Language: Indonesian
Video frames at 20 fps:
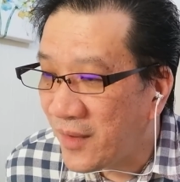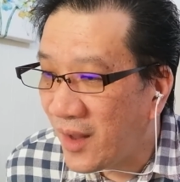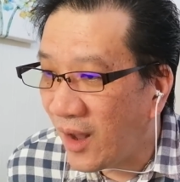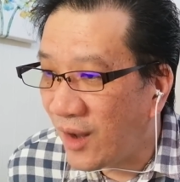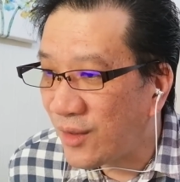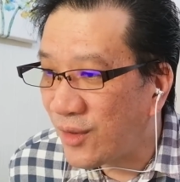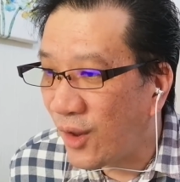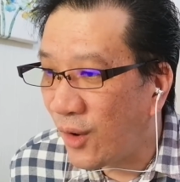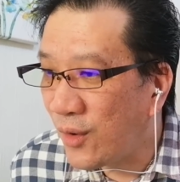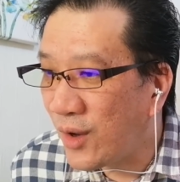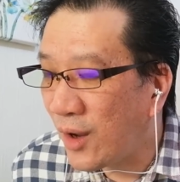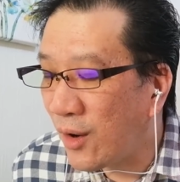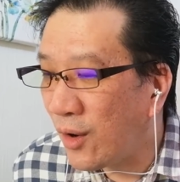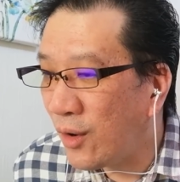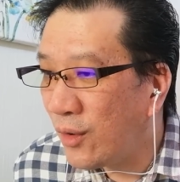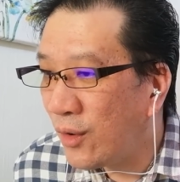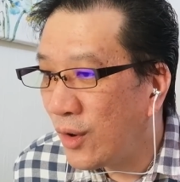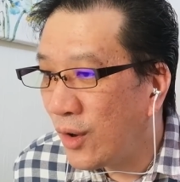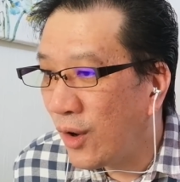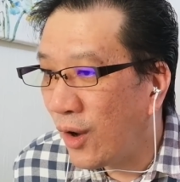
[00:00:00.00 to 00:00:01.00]
atau yang
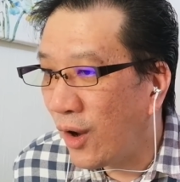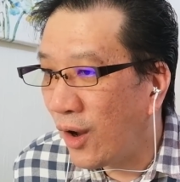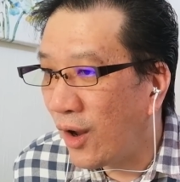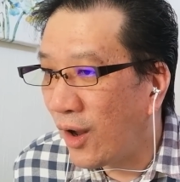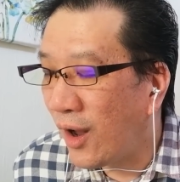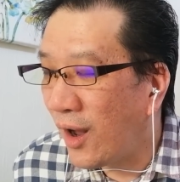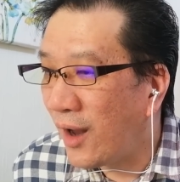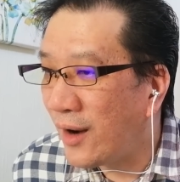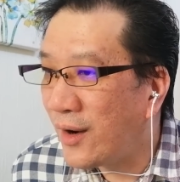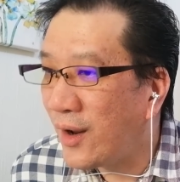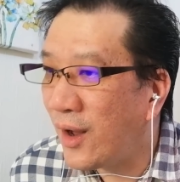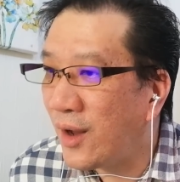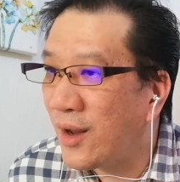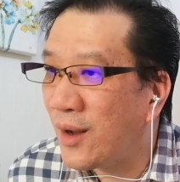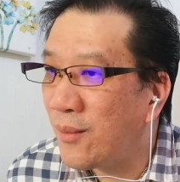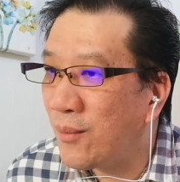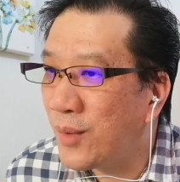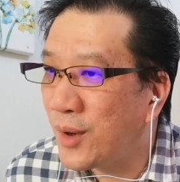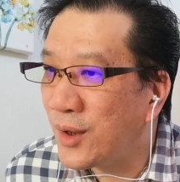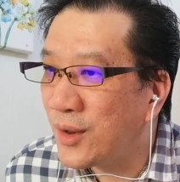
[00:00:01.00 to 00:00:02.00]
uh, ada
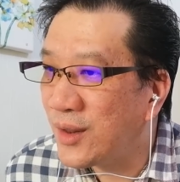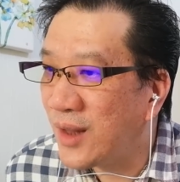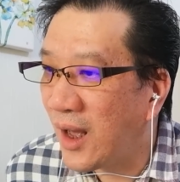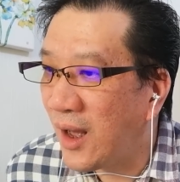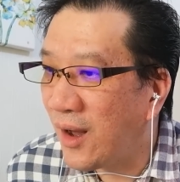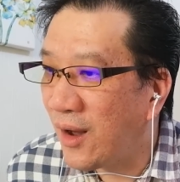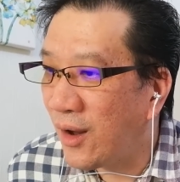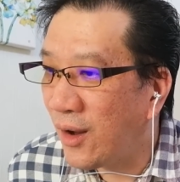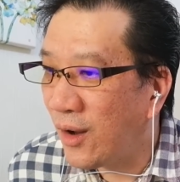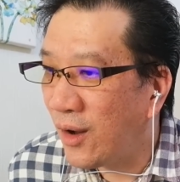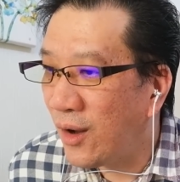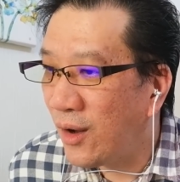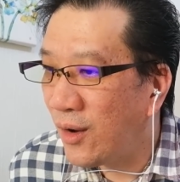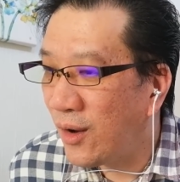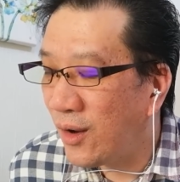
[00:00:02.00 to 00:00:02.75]
yang berita uh,